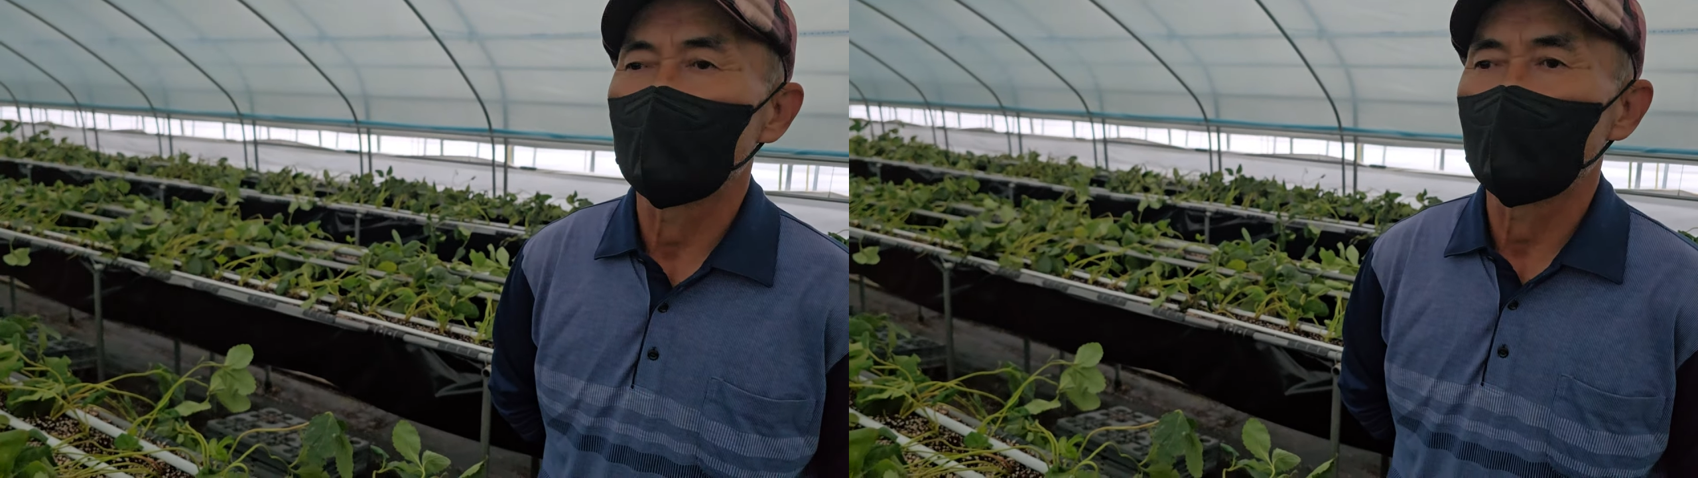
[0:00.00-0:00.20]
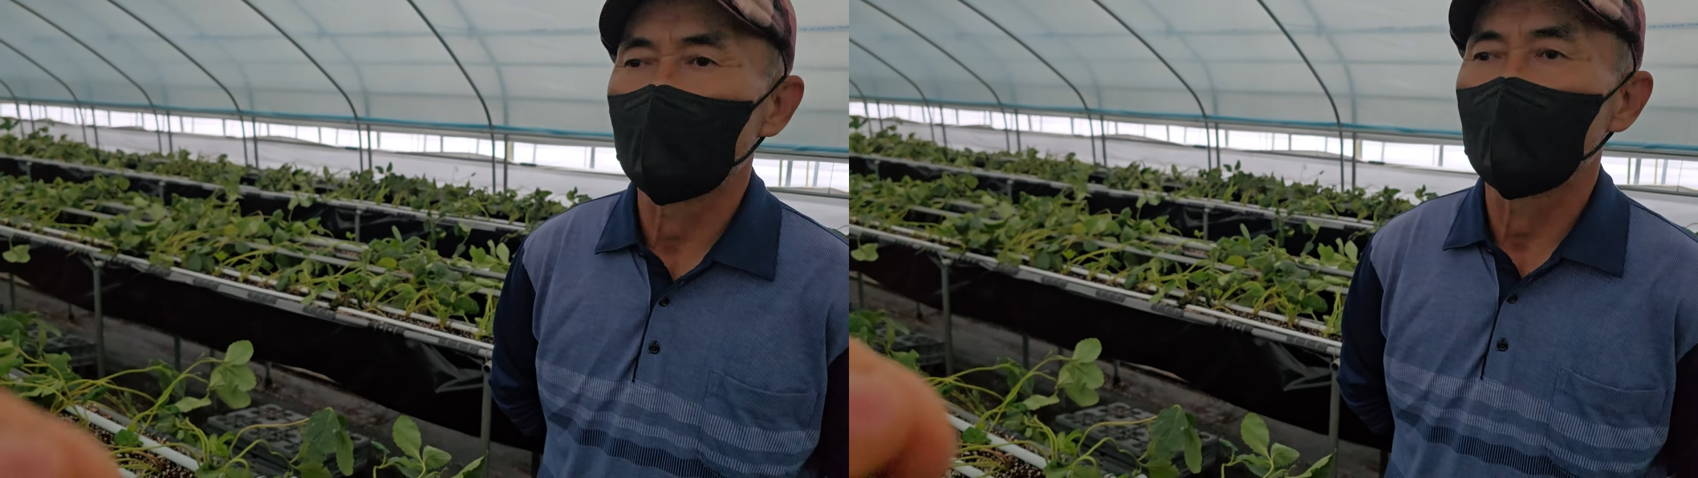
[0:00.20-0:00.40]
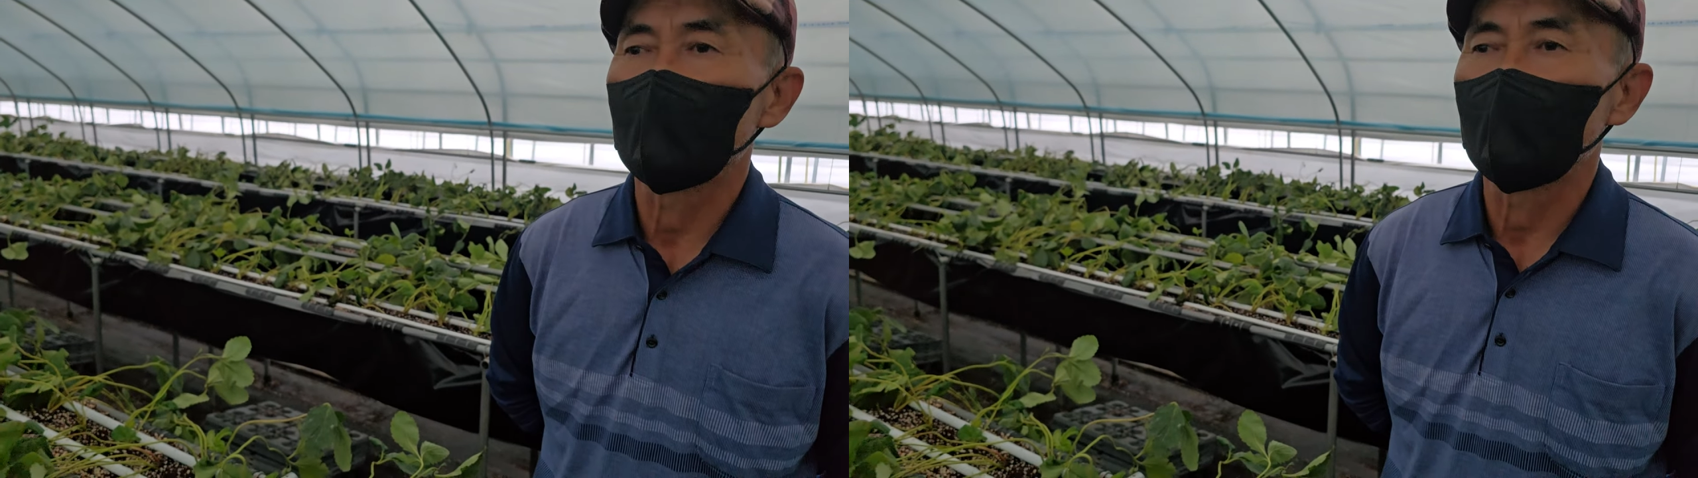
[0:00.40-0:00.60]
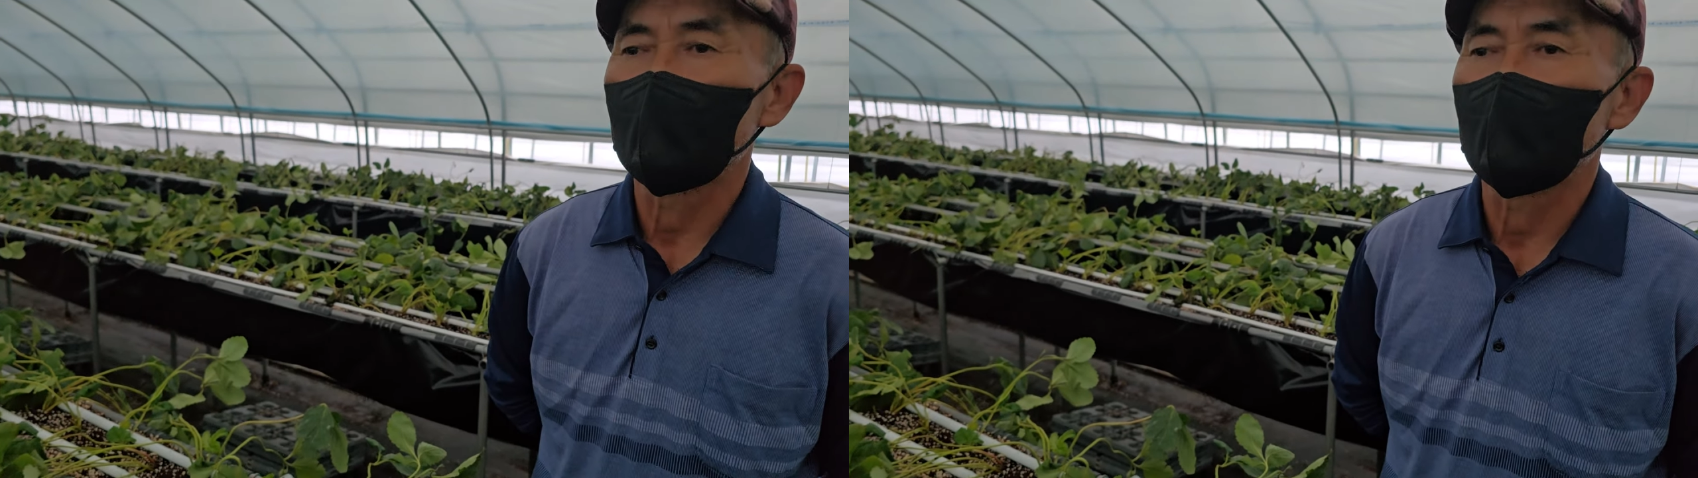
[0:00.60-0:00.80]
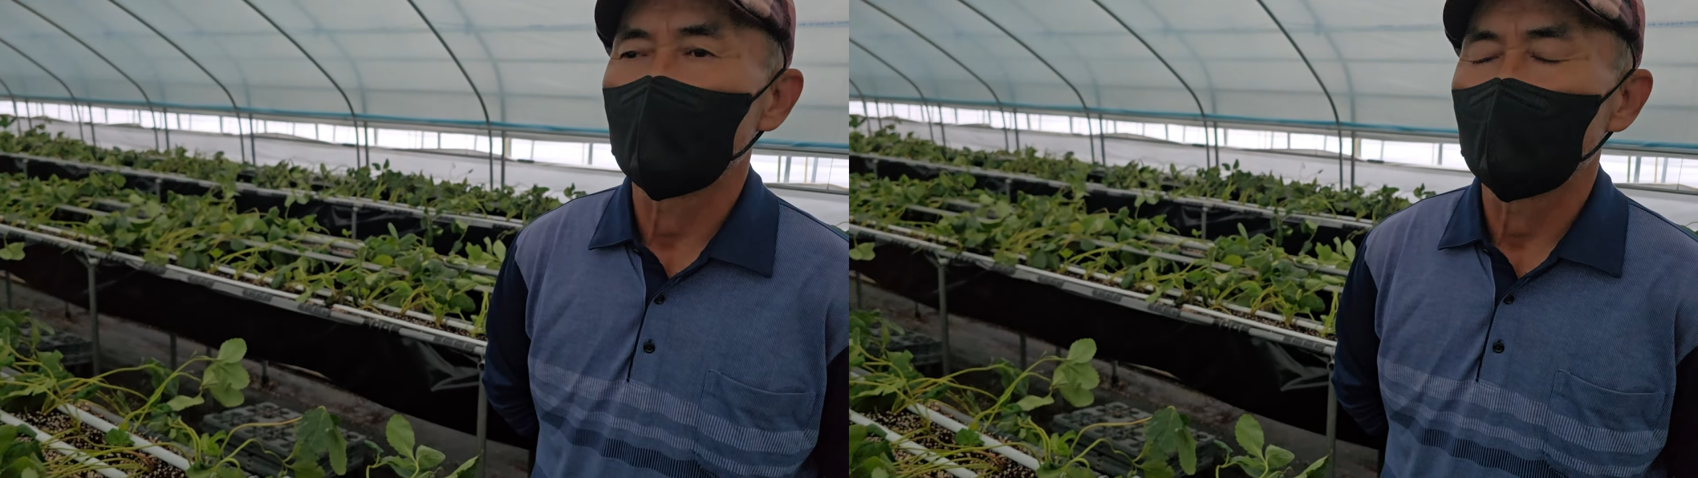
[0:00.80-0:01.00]
마늘을
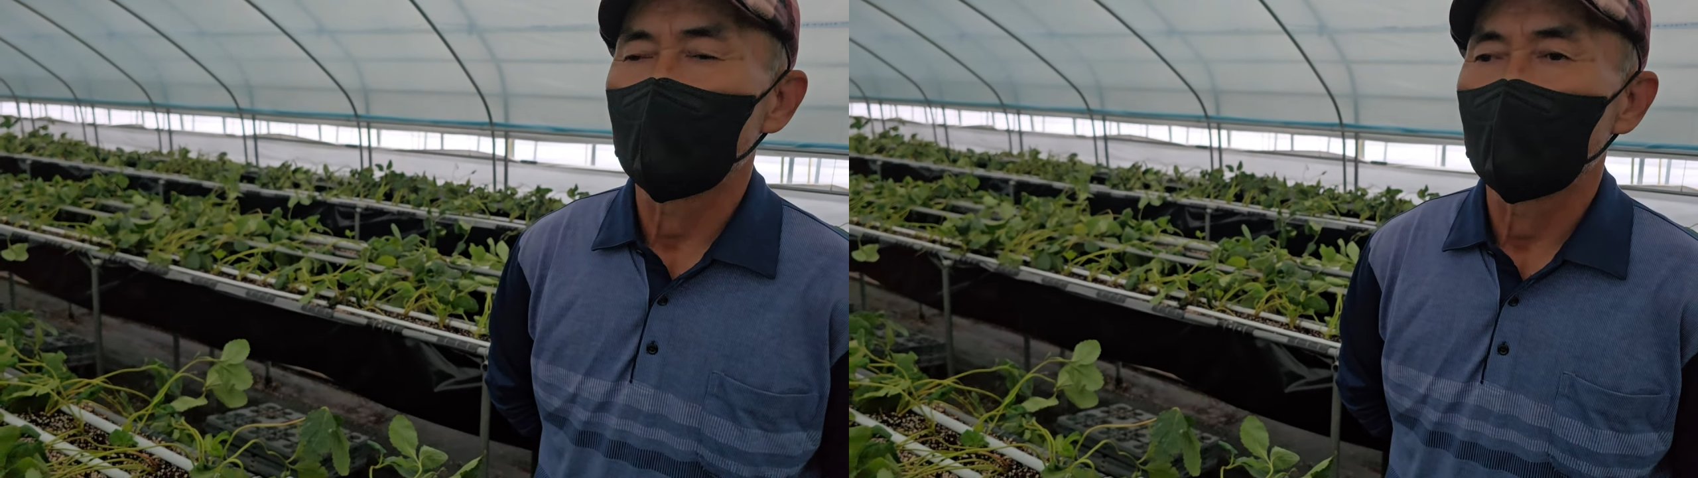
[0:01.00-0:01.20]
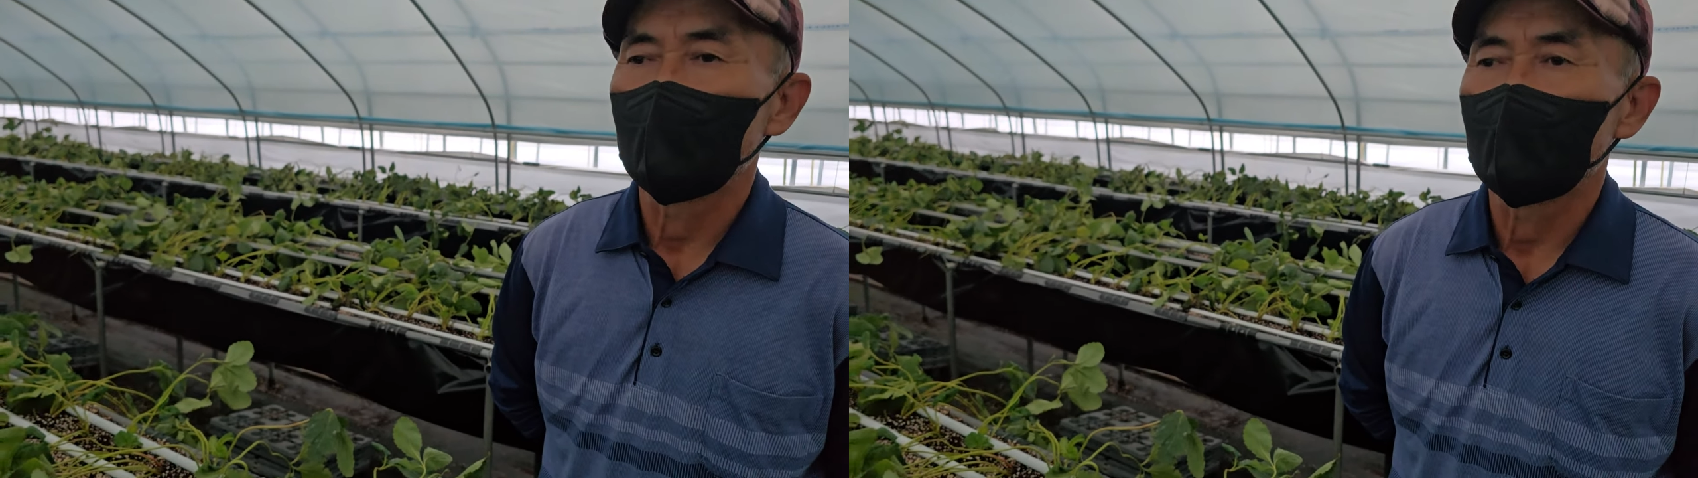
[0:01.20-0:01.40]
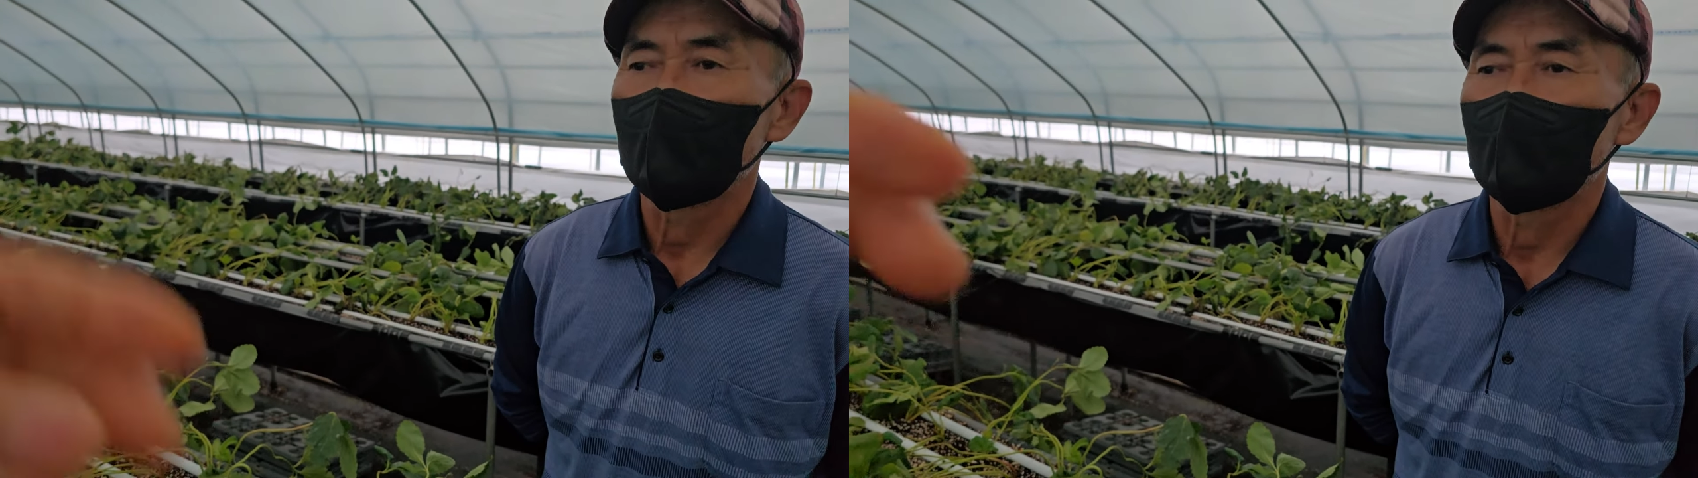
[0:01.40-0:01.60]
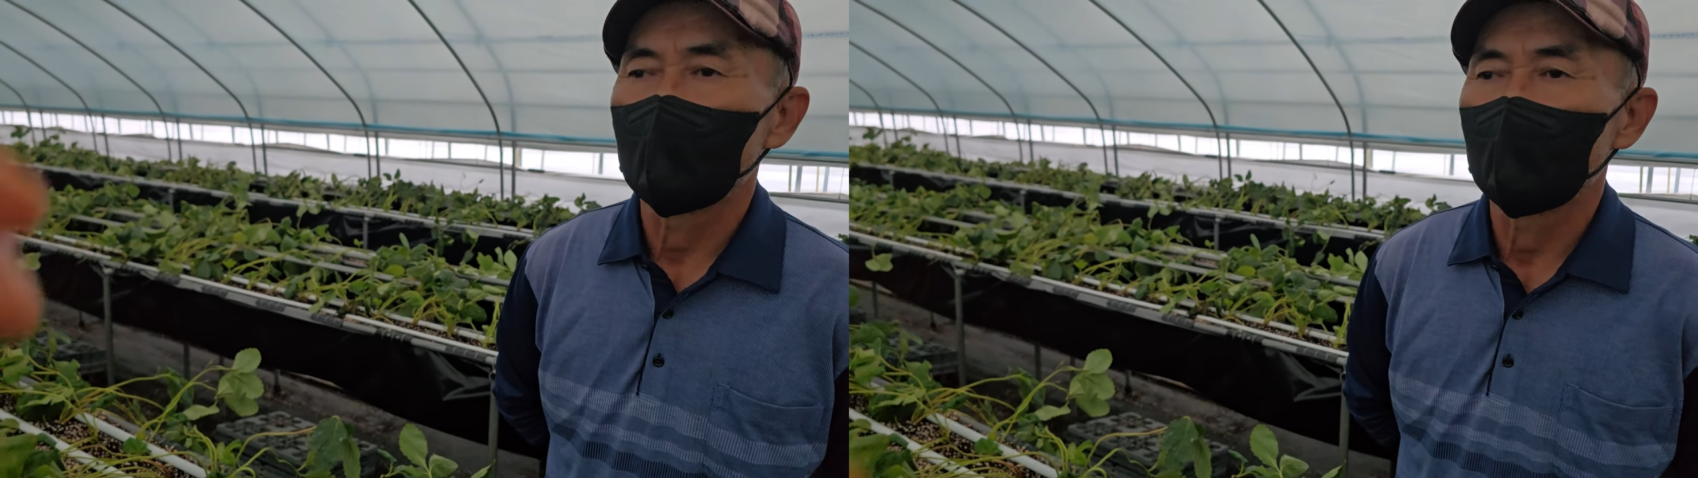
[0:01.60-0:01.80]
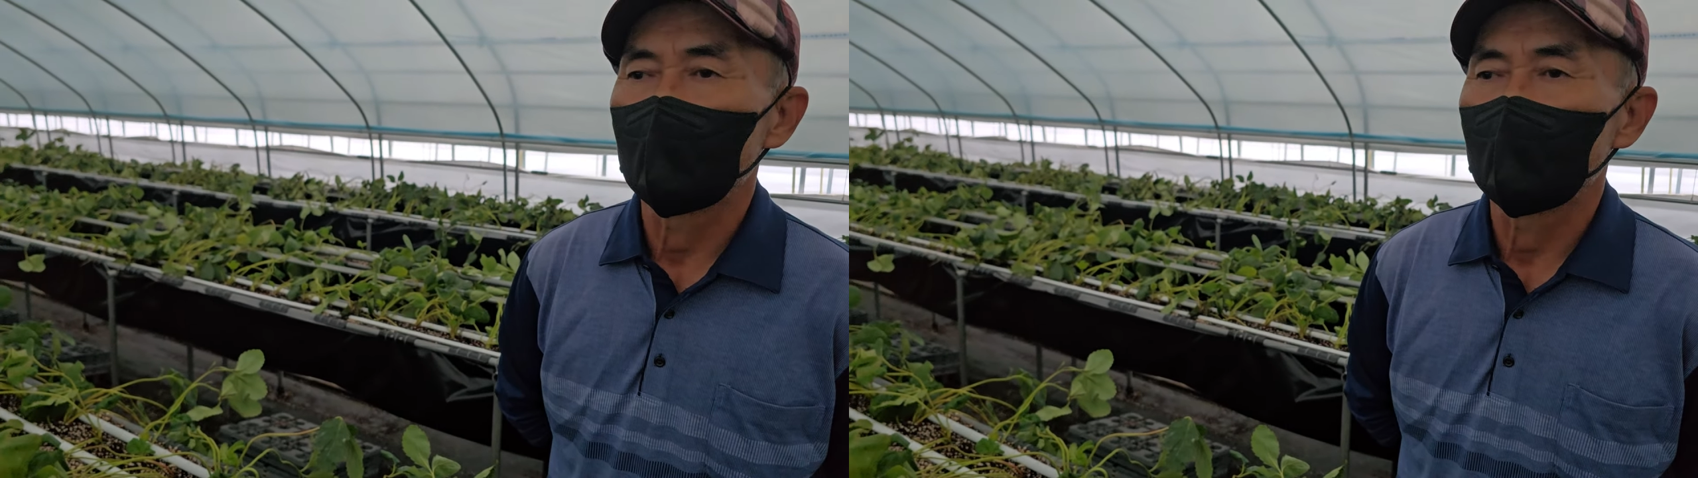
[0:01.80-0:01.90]
눕히고 심으면 여백이